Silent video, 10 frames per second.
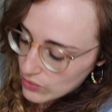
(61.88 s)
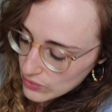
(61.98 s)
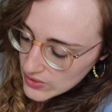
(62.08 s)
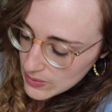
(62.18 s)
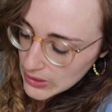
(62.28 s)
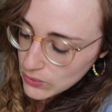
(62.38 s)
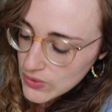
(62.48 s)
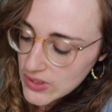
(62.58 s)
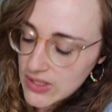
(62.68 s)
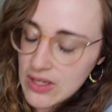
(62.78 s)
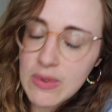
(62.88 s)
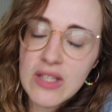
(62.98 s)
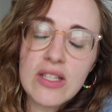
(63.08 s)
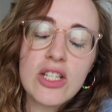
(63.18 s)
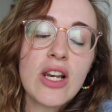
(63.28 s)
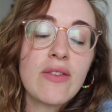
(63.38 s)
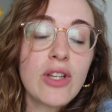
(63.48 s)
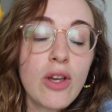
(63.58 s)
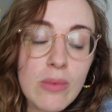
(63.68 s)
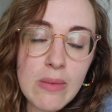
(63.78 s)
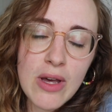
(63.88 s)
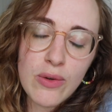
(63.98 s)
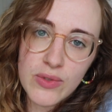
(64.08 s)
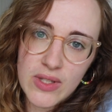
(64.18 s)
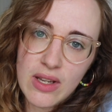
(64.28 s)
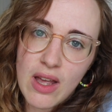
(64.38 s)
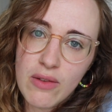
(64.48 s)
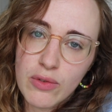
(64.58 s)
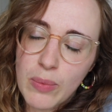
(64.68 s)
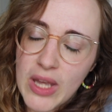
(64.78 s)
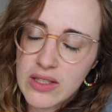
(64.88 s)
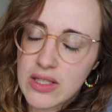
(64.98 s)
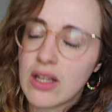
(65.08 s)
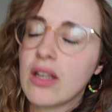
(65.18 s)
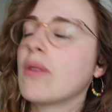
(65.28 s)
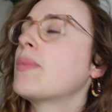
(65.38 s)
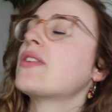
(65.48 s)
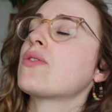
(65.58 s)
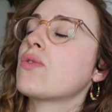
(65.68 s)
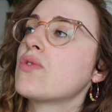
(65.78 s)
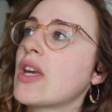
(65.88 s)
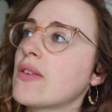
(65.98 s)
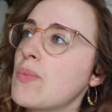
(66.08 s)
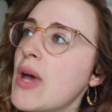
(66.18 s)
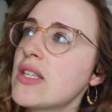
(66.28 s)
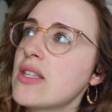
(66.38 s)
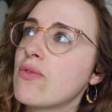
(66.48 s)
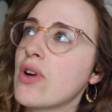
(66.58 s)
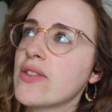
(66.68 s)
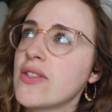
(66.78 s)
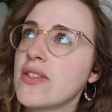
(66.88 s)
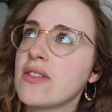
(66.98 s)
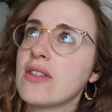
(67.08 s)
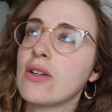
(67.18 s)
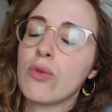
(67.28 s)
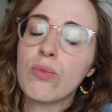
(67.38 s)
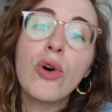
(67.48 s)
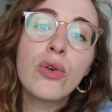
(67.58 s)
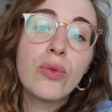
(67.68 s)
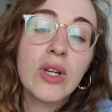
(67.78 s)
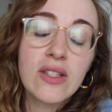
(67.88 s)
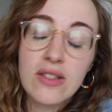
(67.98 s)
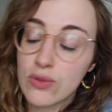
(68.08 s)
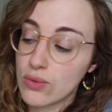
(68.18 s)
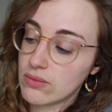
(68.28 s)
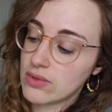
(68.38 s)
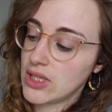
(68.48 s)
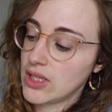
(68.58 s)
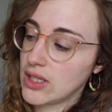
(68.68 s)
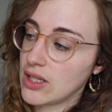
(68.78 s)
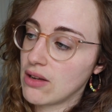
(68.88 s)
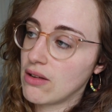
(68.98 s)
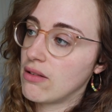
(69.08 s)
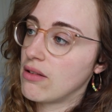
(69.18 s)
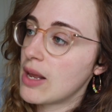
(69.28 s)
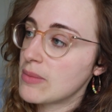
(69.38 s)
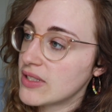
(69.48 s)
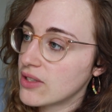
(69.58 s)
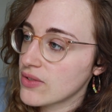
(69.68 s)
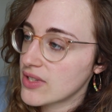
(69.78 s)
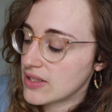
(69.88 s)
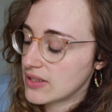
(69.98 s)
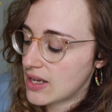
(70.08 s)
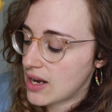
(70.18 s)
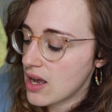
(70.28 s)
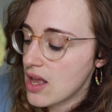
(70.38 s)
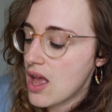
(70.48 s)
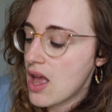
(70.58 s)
Je sais pas trop ce qui s'est passé, je l'avais quand même arrosé avant de partir parce que j'avais pas à savoir si c'était le manque ou l'excès d'eau qui euh, la mettait dans cet état là.